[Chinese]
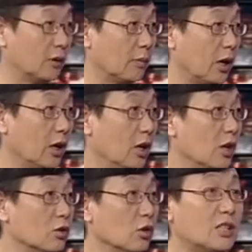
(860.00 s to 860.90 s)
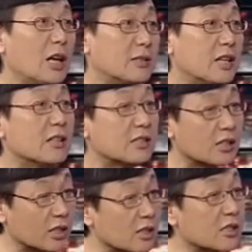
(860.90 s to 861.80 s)
的嘛，就是。所以，在在这
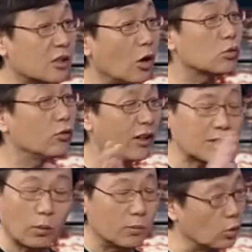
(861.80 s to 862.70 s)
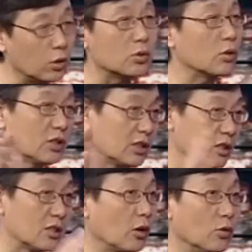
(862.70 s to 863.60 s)
个城市高速发展，我们绝对说这个
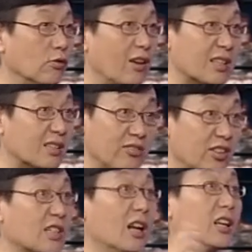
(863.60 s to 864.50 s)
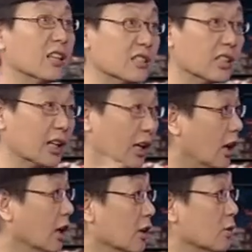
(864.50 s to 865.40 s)
城市高速发展是非常令人惊叹。
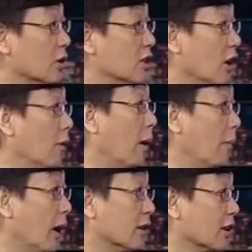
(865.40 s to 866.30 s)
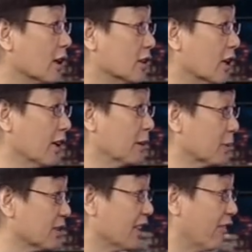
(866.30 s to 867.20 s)
最近奥巴马这个这个
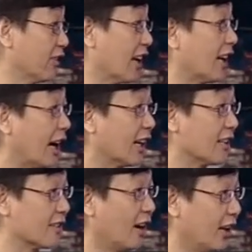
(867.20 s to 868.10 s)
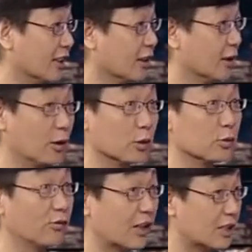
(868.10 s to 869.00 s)
不是也非常感慨上海这个高
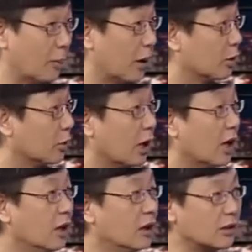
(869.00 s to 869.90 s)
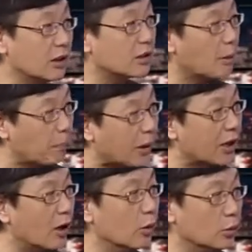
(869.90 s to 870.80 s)
速发展嘛，对不对？但这个
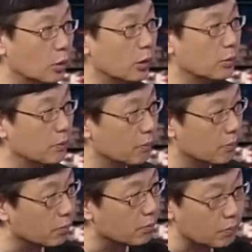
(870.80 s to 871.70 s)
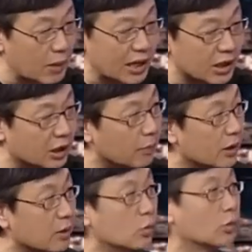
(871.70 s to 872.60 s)
背后对于每一个
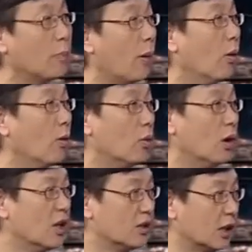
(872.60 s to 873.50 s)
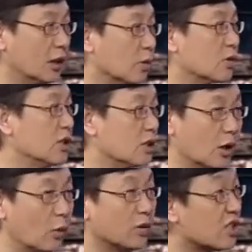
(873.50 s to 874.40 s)
民众的保护，这个东西，
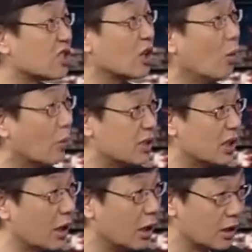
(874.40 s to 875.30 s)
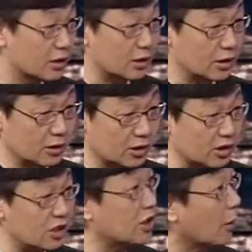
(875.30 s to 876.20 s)
这个至少我们现在实
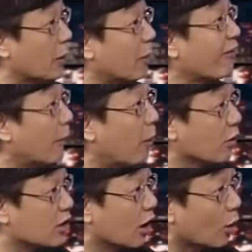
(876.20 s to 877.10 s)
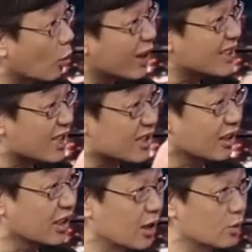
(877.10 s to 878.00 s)
实际上没办法保障了。观念
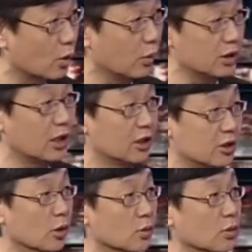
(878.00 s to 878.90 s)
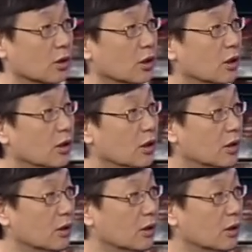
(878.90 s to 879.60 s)
上应该学会这样的教训。就像你说